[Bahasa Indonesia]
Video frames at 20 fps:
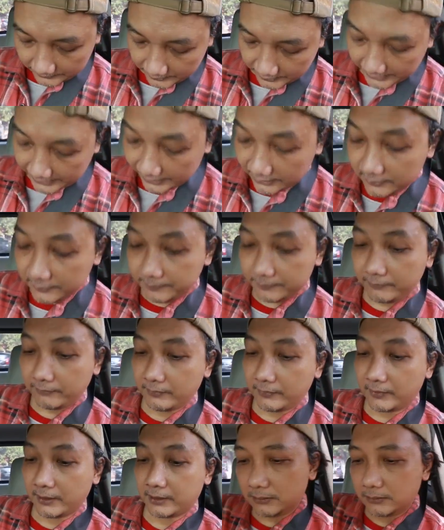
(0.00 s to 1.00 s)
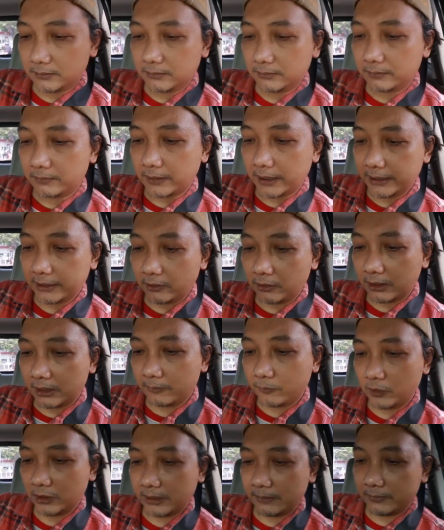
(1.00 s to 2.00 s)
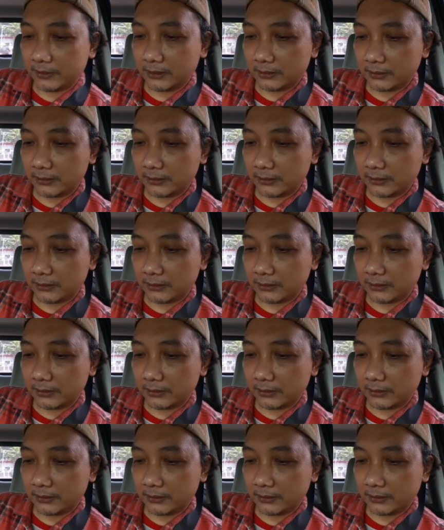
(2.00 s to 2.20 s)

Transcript: dan banyak orang mudah